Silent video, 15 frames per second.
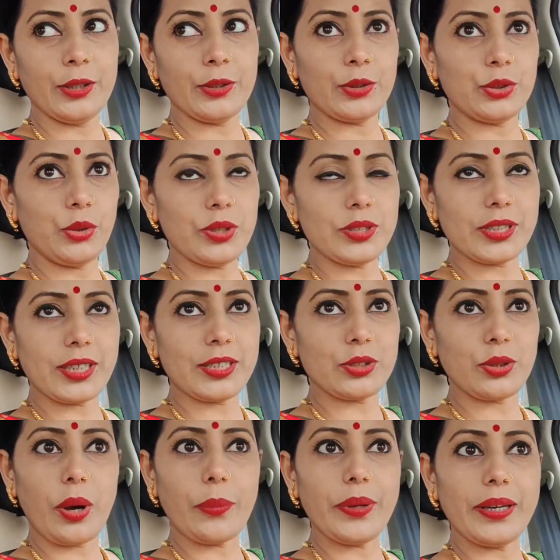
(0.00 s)
तो दो जगह
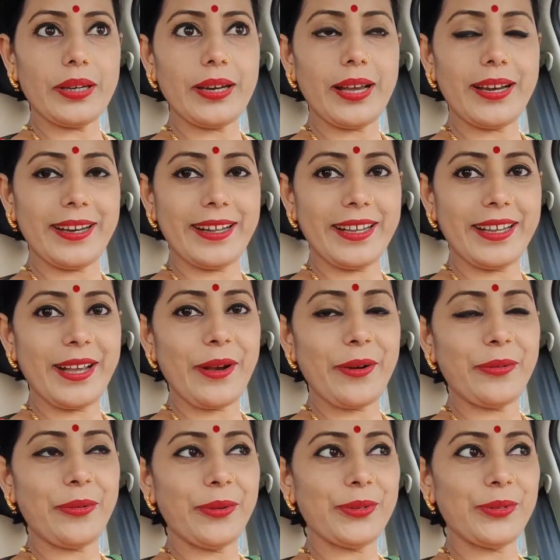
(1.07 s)
जो अभी रह रहे हैं
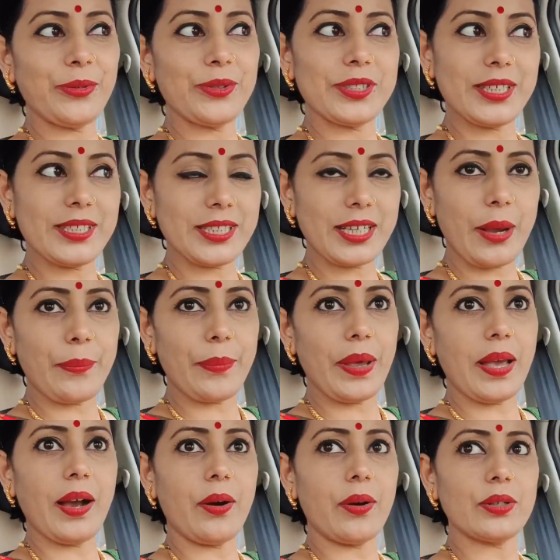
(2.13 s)
वो दूसरे जगह पे
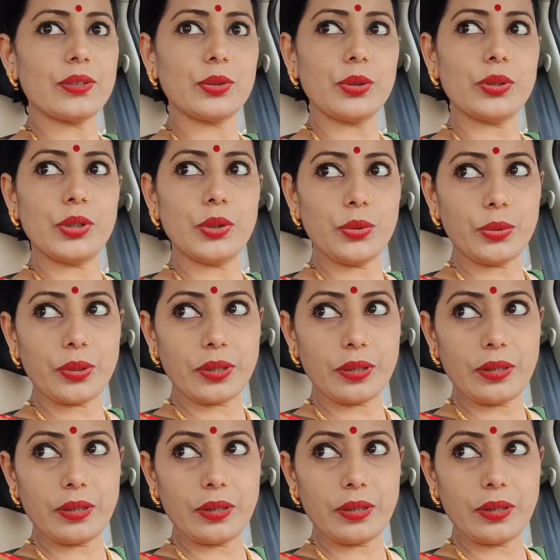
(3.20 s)
है और जो न्यू